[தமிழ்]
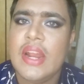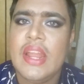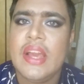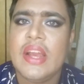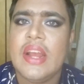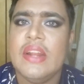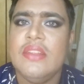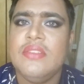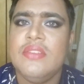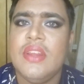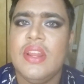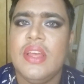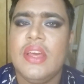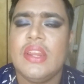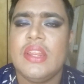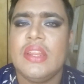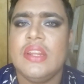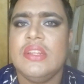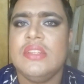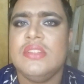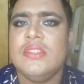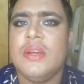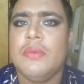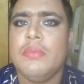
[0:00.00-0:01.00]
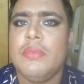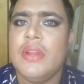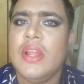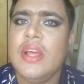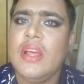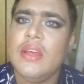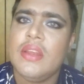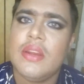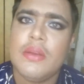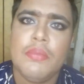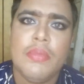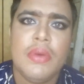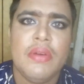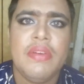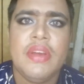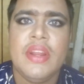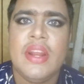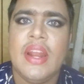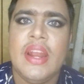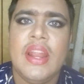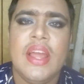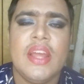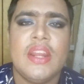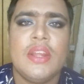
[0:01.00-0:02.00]
நல்ல கன்சிலர் இருந்துச்சு அப்படின்னா ரொம்பவே
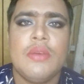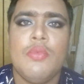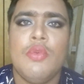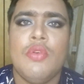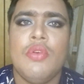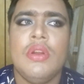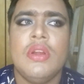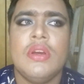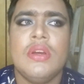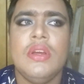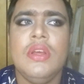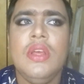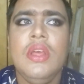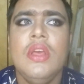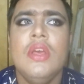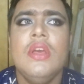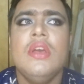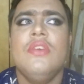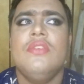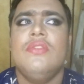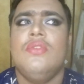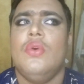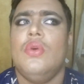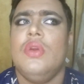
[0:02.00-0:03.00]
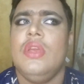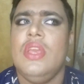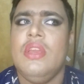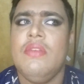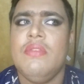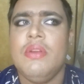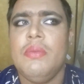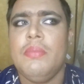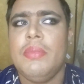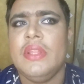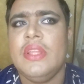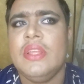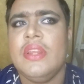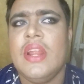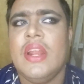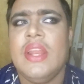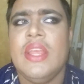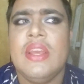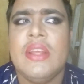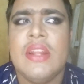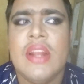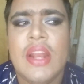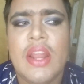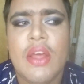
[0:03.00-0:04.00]
நல்லாயிருக்கும் உங்களுக்கு ஸோ ஈவன் பார்த்திங்கன்னா
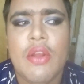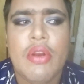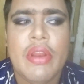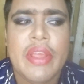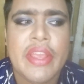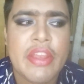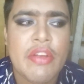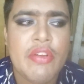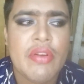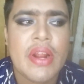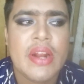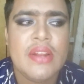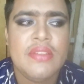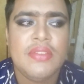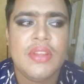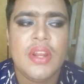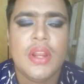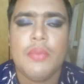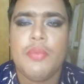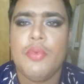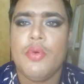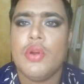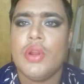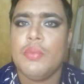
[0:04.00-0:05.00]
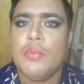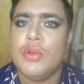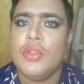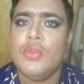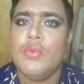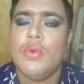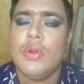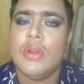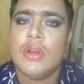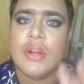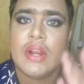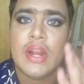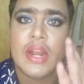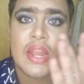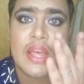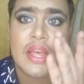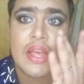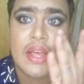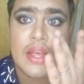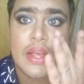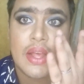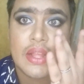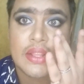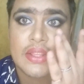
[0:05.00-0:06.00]
நீங்கள் நல்லா ஒரு லிக்யூட் கன்சிலர் போடும்போது உங்களுக்கு
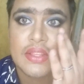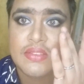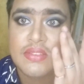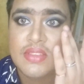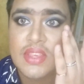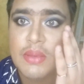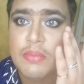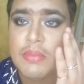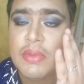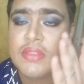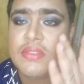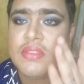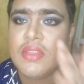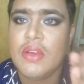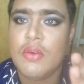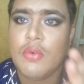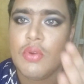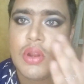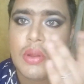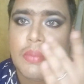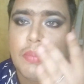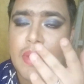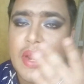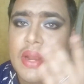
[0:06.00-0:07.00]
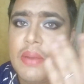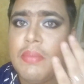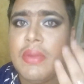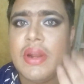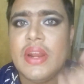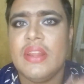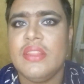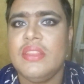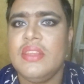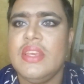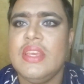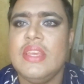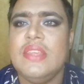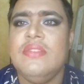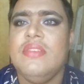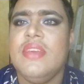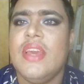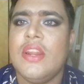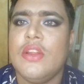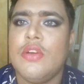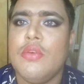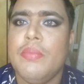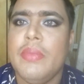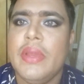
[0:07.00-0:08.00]
நல்லா அந்த சீம்லெஸ்ஸாக உங்களுக்கு பிளெண்ட் பண்ணுறதுக்கு
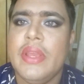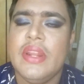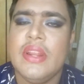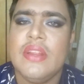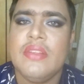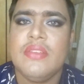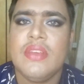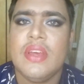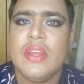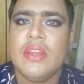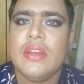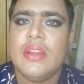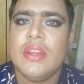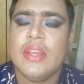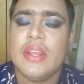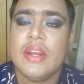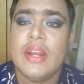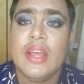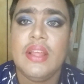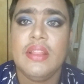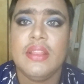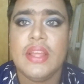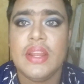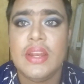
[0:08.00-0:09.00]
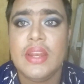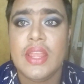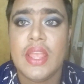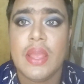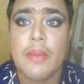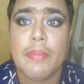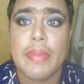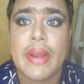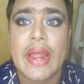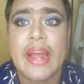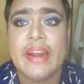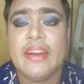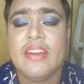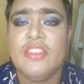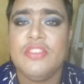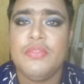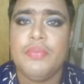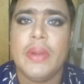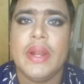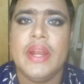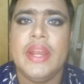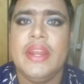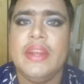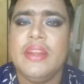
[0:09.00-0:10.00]
ஈஸியாக இருக்கும் பிகினர்ஸாக இருக்கிறீங்கன்னா தென் நீங்கள்
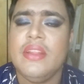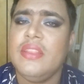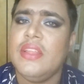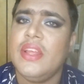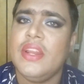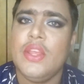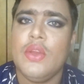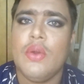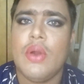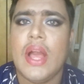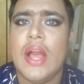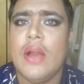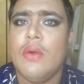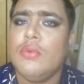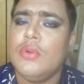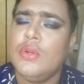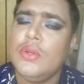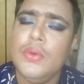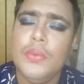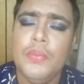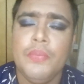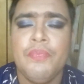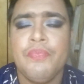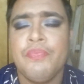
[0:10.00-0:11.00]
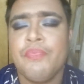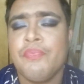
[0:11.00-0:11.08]
ப்ராக்டிஸ் பண்ணிவிட்டு தென் யூ ஹாவ் டு